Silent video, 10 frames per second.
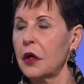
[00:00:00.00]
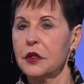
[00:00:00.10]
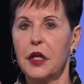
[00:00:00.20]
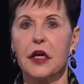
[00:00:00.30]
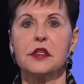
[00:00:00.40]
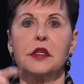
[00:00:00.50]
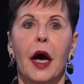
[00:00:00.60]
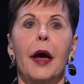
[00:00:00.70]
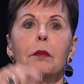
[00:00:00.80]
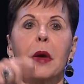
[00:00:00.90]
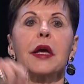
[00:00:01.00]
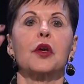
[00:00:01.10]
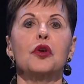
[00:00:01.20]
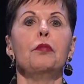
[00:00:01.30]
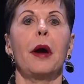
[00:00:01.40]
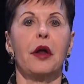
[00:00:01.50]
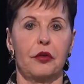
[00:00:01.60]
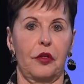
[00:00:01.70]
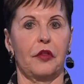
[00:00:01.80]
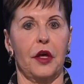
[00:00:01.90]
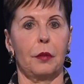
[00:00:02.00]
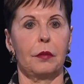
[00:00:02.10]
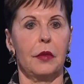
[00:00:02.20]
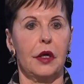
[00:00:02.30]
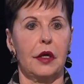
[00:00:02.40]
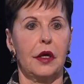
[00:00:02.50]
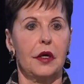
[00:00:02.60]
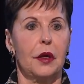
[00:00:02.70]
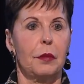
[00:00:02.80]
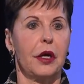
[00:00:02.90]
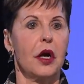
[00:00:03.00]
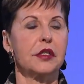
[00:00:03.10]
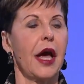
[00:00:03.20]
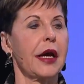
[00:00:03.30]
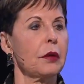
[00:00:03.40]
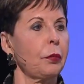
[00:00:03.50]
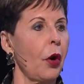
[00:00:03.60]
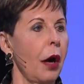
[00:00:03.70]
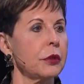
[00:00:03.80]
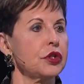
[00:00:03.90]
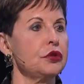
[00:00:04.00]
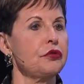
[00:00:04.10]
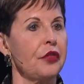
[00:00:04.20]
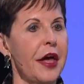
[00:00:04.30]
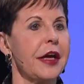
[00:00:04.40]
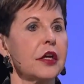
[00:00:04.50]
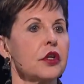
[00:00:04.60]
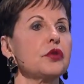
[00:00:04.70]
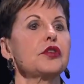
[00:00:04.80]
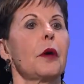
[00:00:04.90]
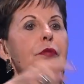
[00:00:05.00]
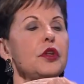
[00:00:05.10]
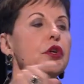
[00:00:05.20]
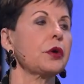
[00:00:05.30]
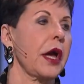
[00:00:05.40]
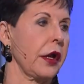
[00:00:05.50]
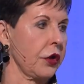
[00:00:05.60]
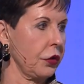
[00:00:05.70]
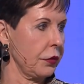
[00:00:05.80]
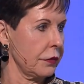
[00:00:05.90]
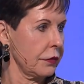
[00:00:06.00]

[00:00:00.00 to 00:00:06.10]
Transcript: no le hace a usted mejor que a ellos. Porque le prometo, ellos pueden hacer algo que usted no puede.